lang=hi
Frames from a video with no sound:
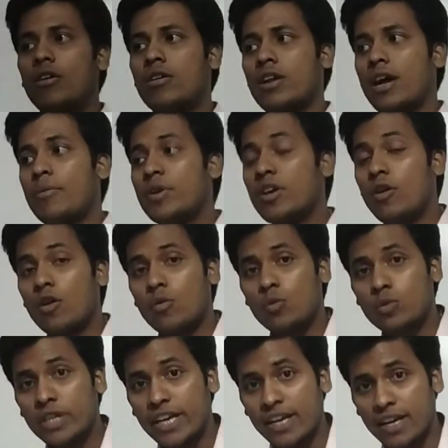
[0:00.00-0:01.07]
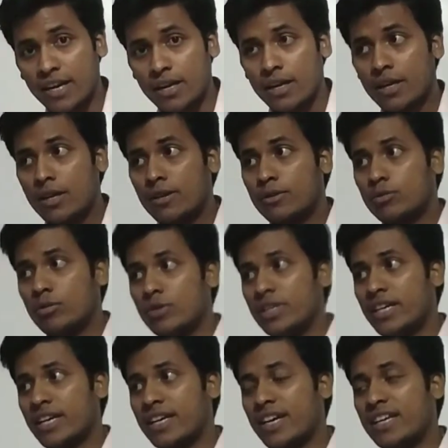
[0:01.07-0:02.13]
और अभी और उठेगा तो
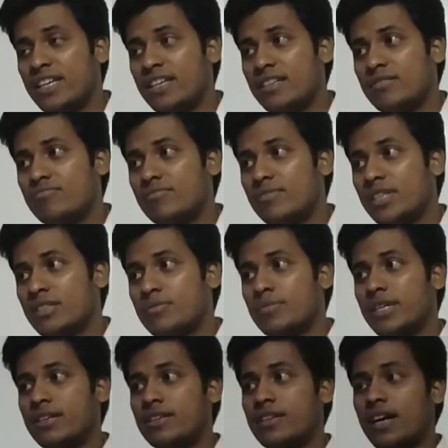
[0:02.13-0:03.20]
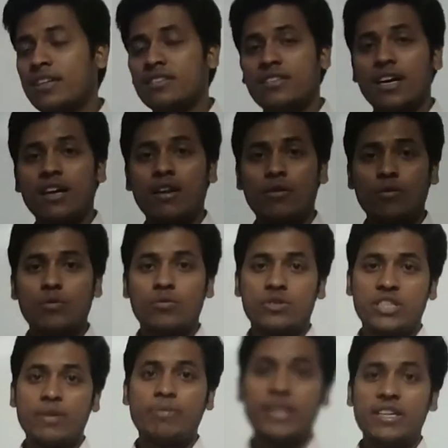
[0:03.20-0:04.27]
ये कई इसमें राजदार
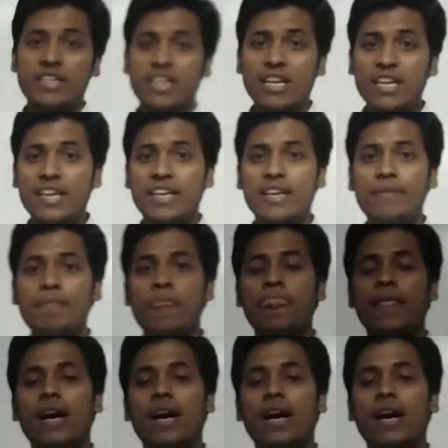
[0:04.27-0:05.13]
लोग छिपे निकलेंगे